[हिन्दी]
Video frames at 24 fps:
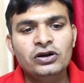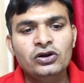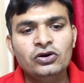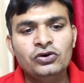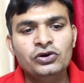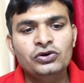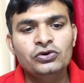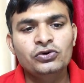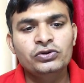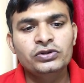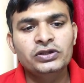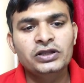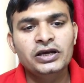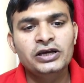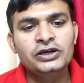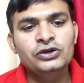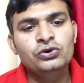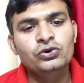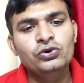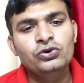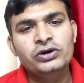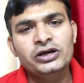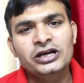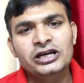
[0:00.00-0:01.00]
द्वारा लॉगिन होता
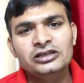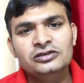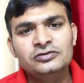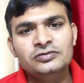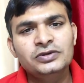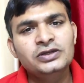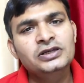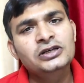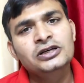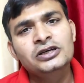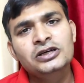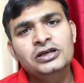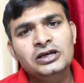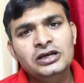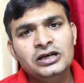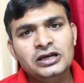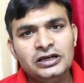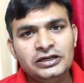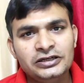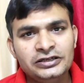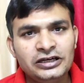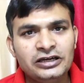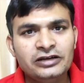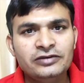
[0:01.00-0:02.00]
है यूनो कैश भी
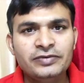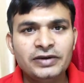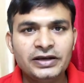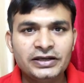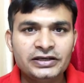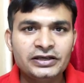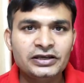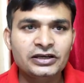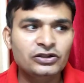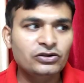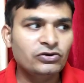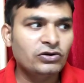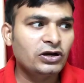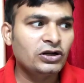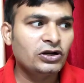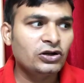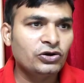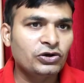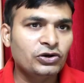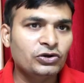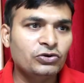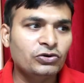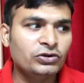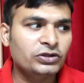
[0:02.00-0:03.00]
इंटरनेट बैंकिंग के द्वारा ही
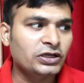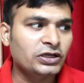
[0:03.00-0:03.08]
लॉगिन